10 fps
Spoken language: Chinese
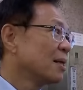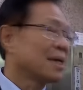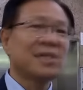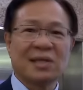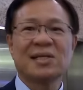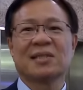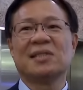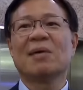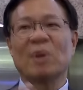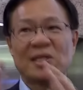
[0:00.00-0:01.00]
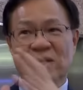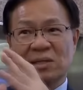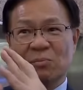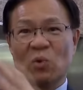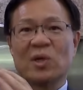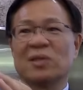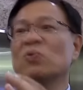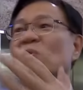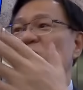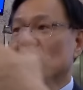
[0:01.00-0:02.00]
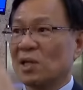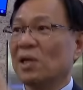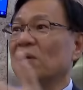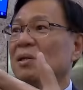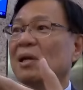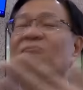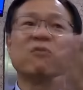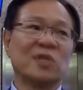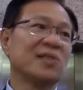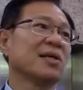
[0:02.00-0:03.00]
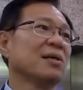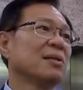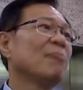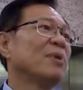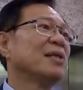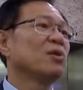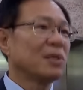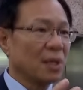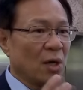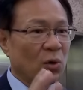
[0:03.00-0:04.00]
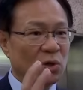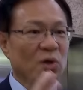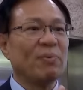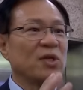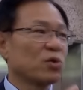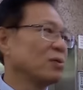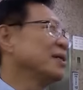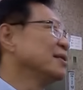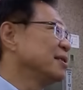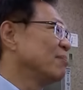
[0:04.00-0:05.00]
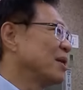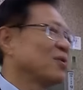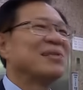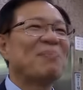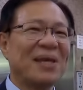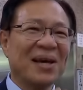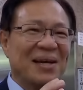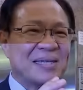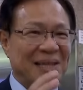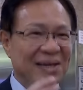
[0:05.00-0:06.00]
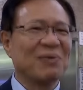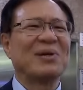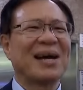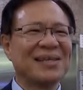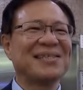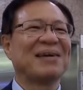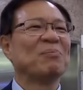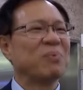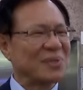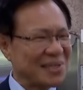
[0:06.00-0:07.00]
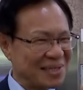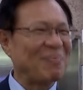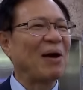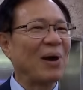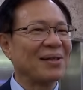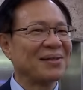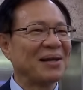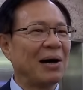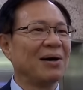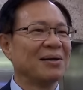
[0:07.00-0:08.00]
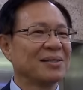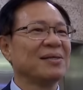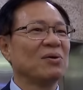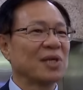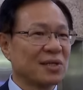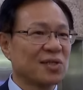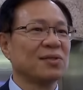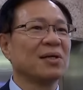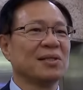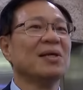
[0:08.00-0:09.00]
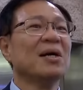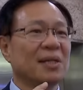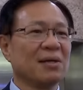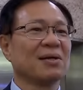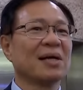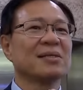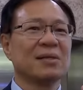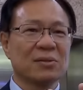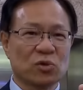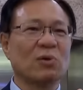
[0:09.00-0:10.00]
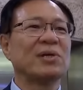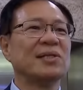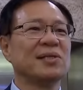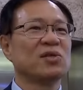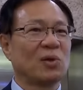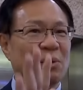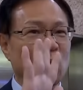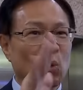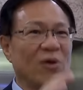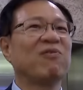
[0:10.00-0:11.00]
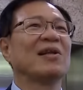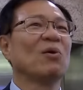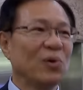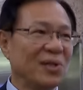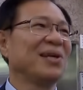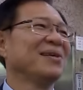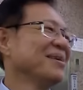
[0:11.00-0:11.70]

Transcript: 那想想你现在不要想是梦可，如果是你来负责这个，那本来就会会有一笔授权金嘛。所以这笔第一个我大概讲不是四百万啊，是有这个事。可是第二个他是授权金，所以他没有违法的问题。